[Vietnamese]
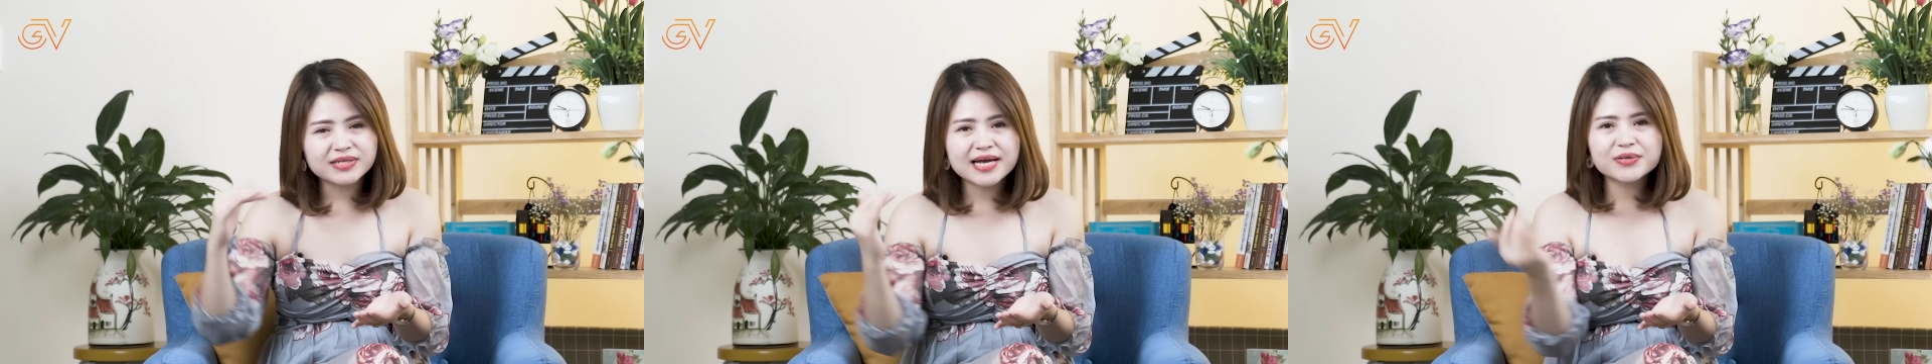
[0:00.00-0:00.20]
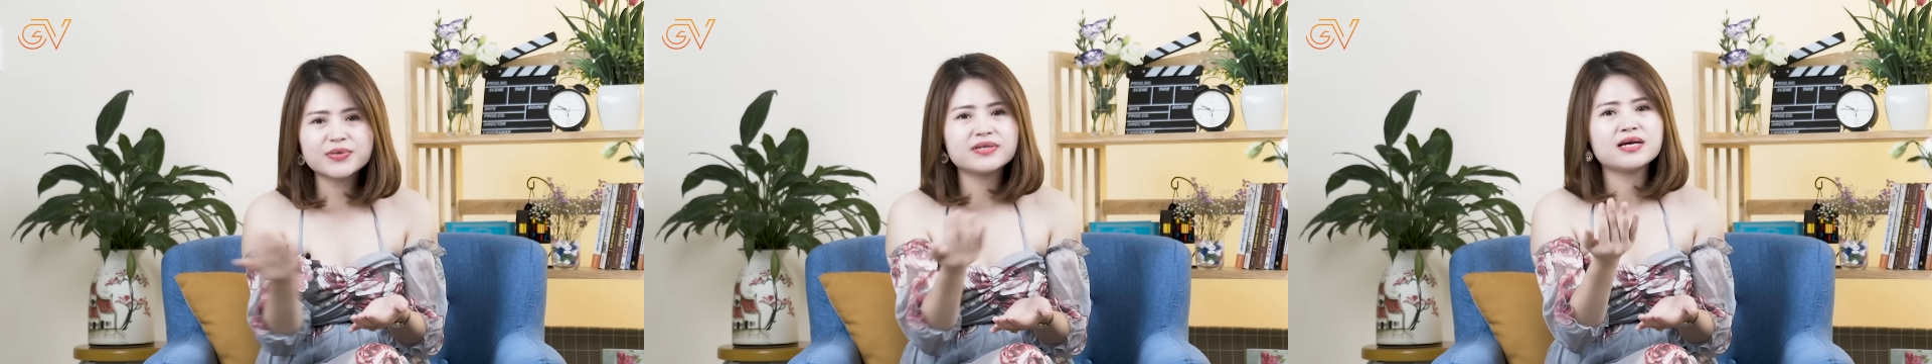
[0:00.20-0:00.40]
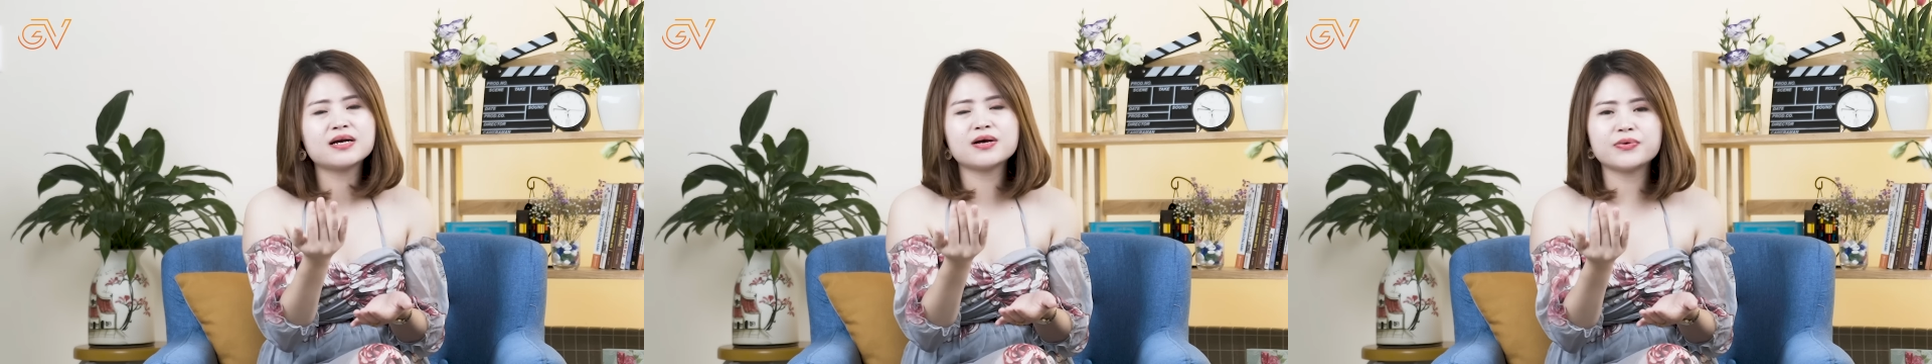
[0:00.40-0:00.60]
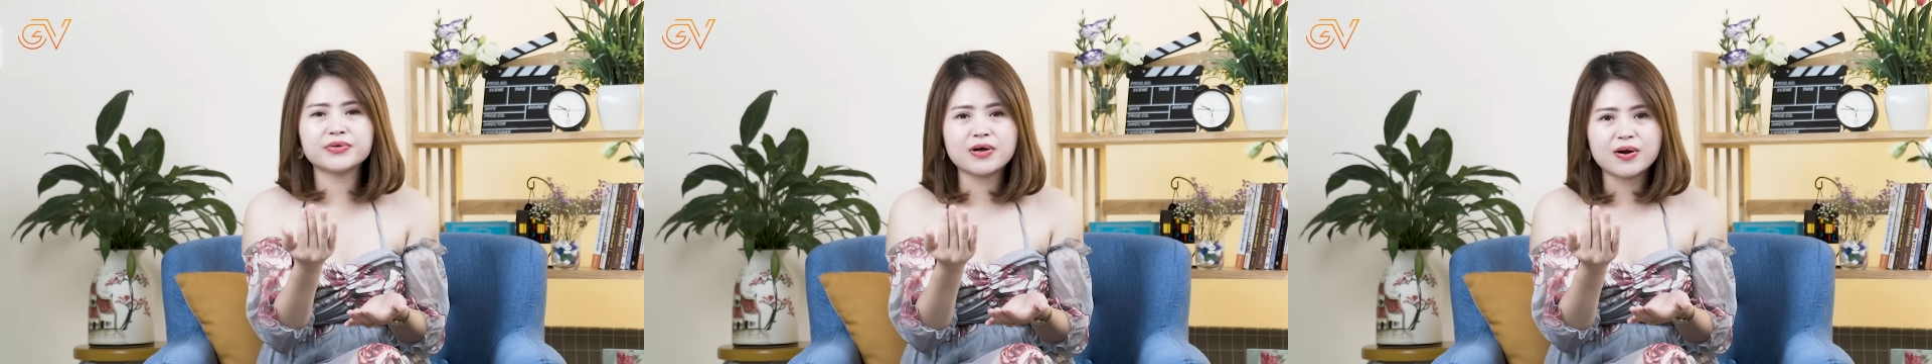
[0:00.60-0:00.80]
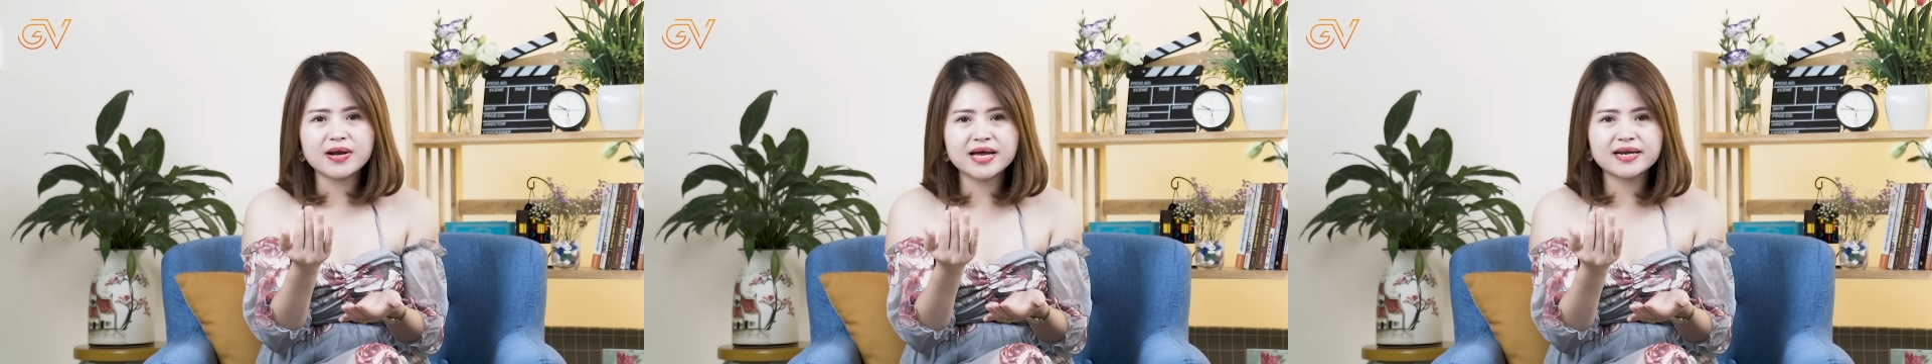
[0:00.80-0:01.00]
tay tôi nâng cậu
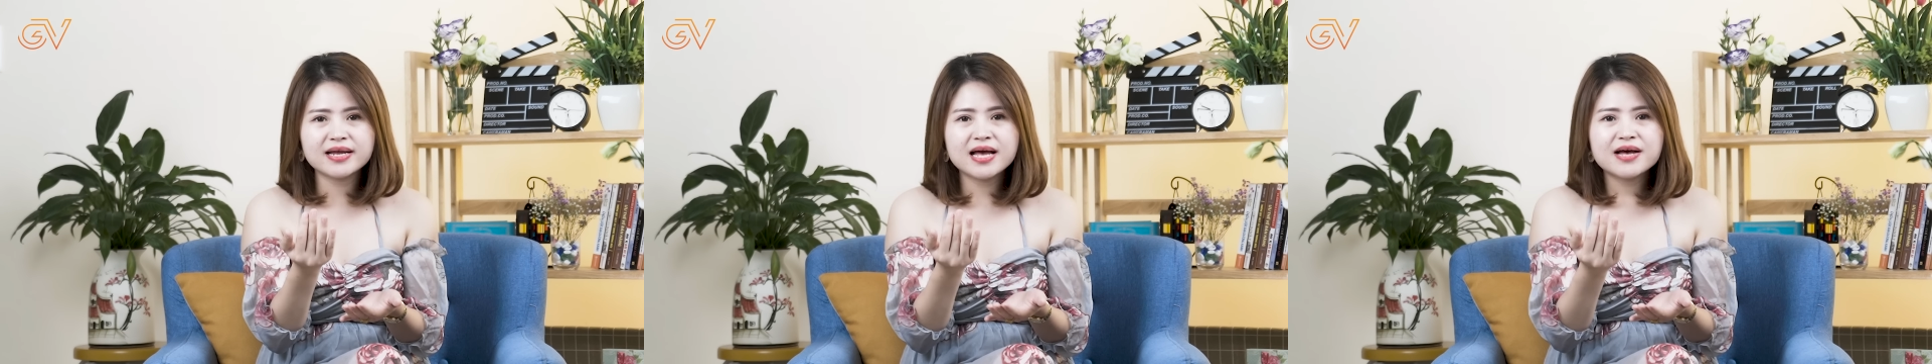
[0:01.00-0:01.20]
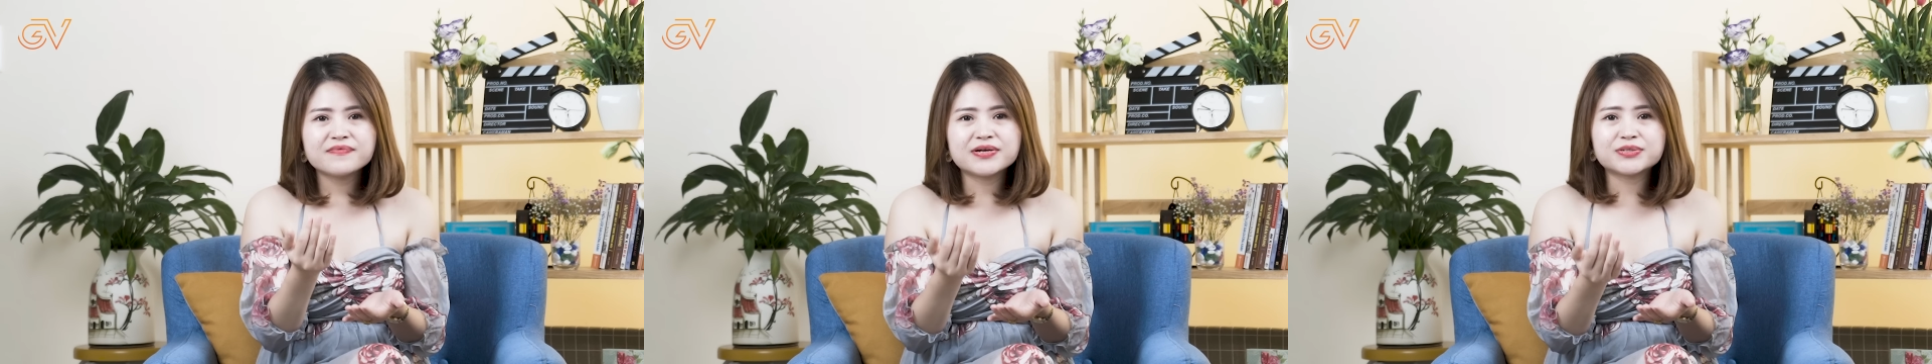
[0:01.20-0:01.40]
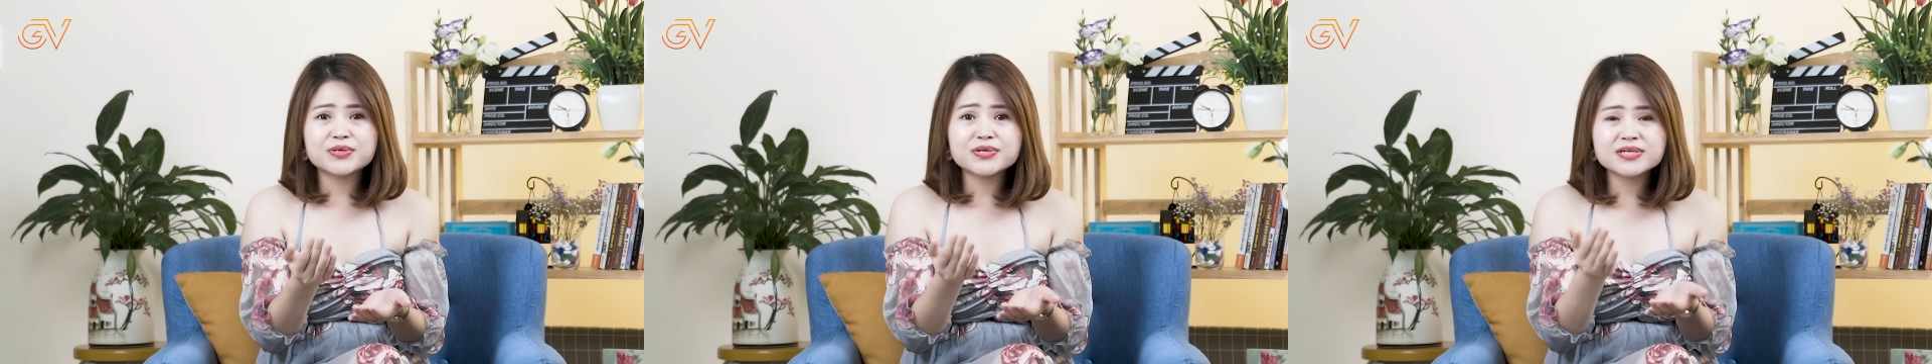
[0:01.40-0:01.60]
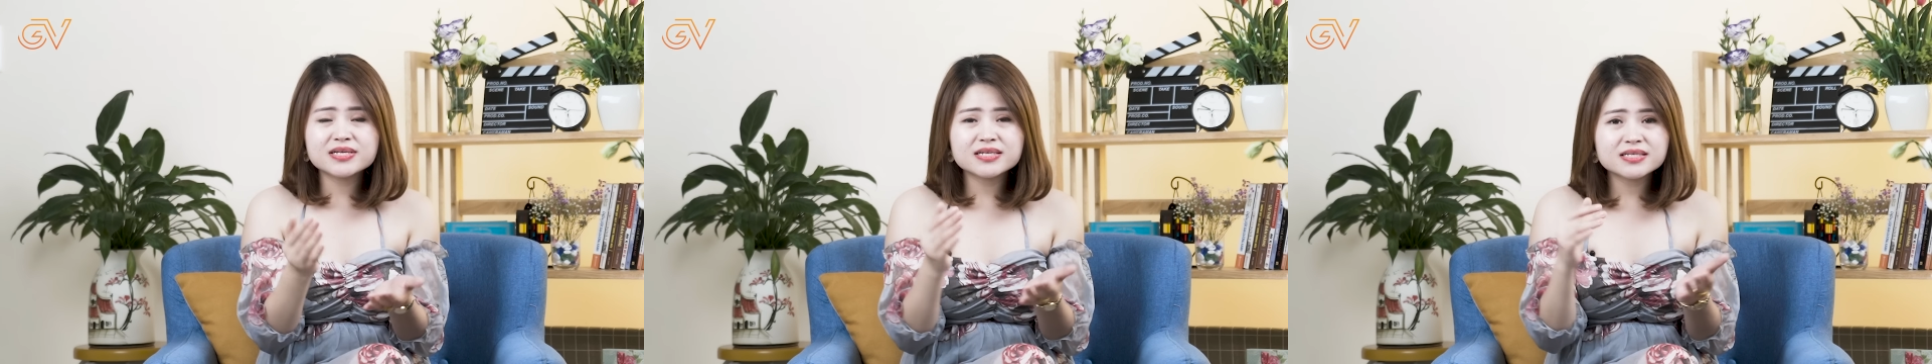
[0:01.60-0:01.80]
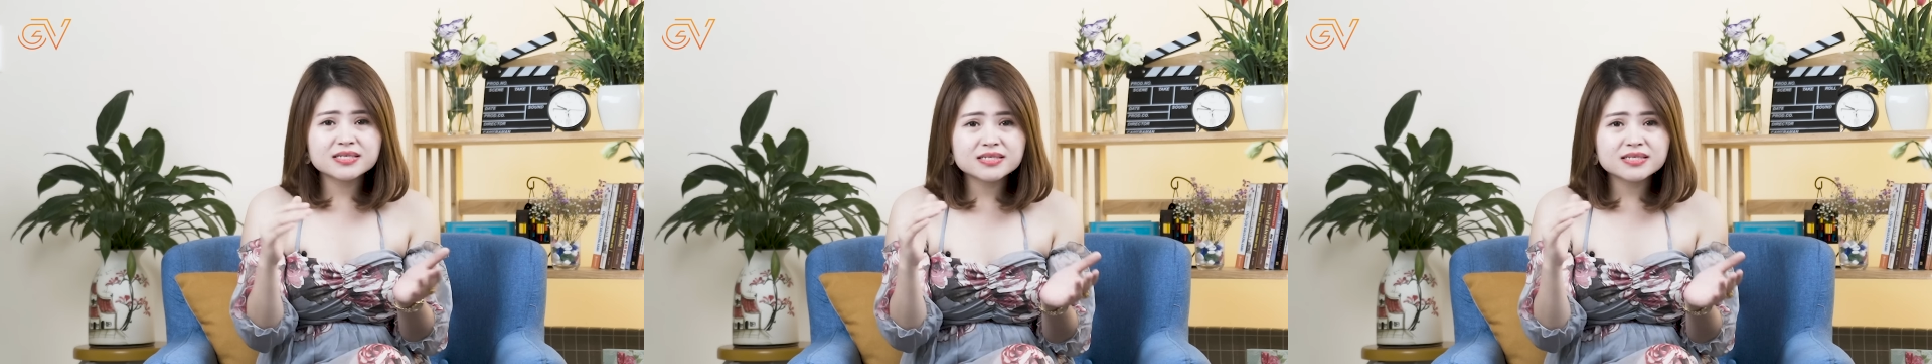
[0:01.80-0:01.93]
nhỏ lên và tôi